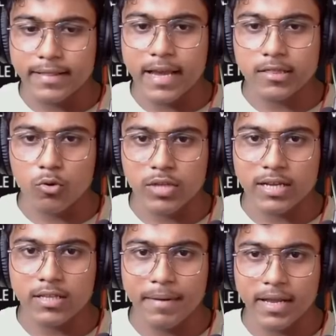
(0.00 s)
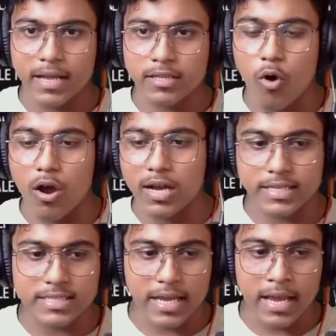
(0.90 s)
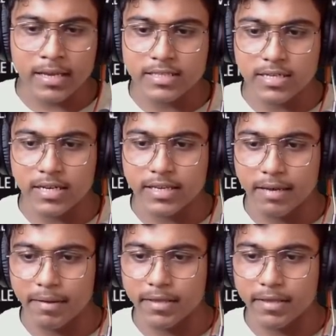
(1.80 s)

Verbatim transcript: देखते हो देखना पड़ेगा इसे औकत किसका है किसका नहीं है भाई